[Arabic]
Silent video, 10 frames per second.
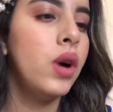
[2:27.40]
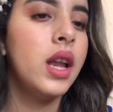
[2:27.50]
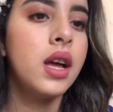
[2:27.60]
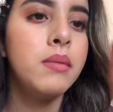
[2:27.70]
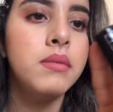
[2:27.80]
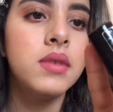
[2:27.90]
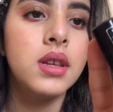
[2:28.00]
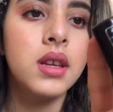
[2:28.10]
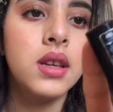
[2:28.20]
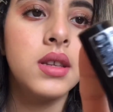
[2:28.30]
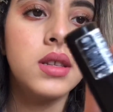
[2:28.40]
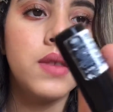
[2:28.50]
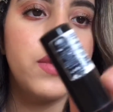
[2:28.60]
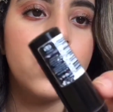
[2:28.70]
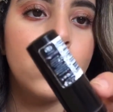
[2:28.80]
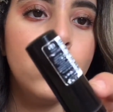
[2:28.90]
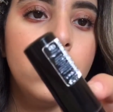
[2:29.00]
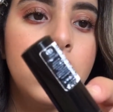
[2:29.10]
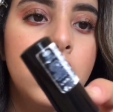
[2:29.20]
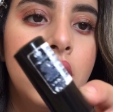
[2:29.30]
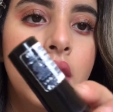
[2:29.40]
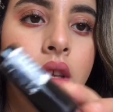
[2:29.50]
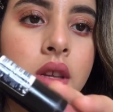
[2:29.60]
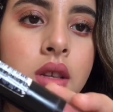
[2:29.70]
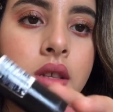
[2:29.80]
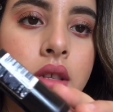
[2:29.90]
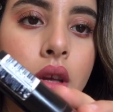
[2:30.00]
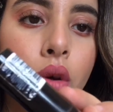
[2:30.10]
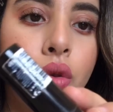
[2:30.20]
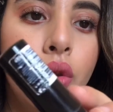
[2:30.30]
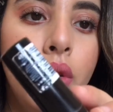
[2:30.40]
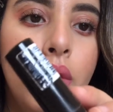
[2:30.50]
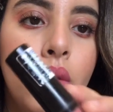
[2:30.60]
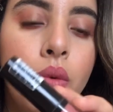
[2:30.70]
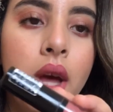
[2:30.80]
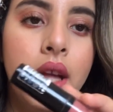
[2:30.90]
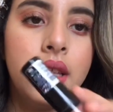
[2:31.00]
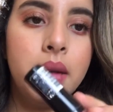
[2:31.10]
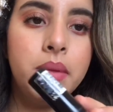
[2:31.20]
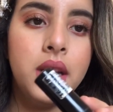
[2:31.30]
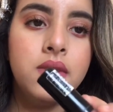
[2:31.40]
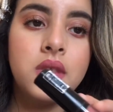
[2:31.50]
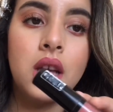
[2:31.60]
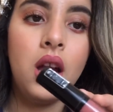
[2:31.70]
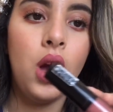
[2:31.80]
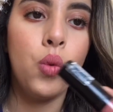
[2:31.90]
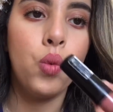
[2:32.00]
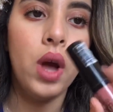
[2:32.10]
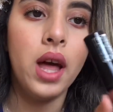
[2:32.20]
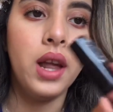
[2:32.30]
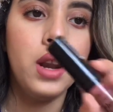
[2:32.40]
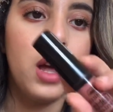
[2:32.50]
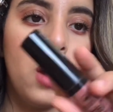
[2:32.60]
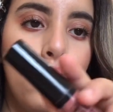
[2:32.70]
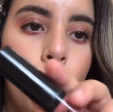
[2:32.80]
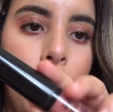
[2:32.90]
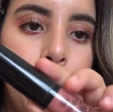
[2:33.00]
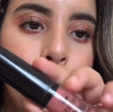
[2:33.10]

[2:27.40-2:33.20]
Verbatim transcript: رقم آه، صفر جوج زيرو دو هو هذا البنات بصراحه واعر ها هو